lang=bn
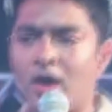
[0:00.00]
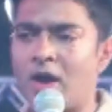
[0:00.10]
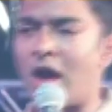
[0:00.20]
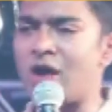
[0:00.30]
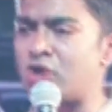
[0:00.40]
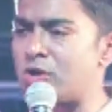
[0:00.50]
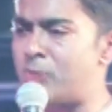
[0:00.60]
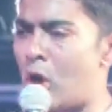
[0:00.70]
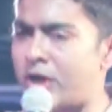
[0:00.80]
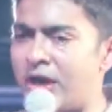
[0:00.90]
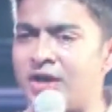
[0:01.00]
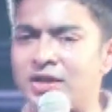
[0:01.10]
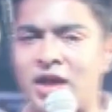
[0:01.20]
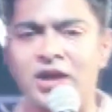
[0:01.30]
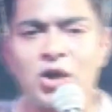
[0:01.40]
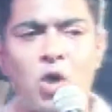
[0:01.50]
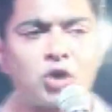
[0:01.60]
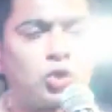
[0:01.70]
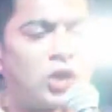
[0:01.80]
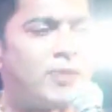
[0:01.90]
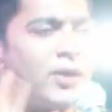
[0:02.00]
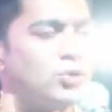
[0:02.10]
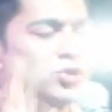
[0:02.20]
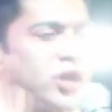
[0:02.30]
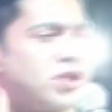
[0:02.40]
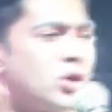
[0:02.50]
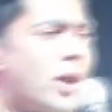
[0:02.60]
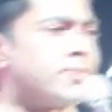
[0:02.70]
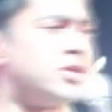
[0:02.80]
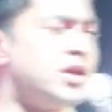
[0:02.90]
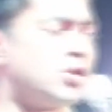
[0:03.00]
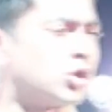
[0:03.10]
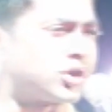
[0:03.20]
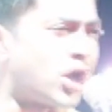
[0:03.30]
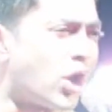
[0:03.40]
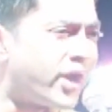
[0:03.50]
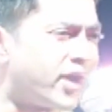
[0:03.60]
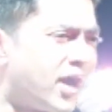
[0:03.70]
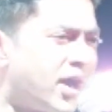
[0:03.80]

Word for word: একজন ব্লকের নেতাকেও অতটা মানুষকে জবাবদিহি করতে হয় না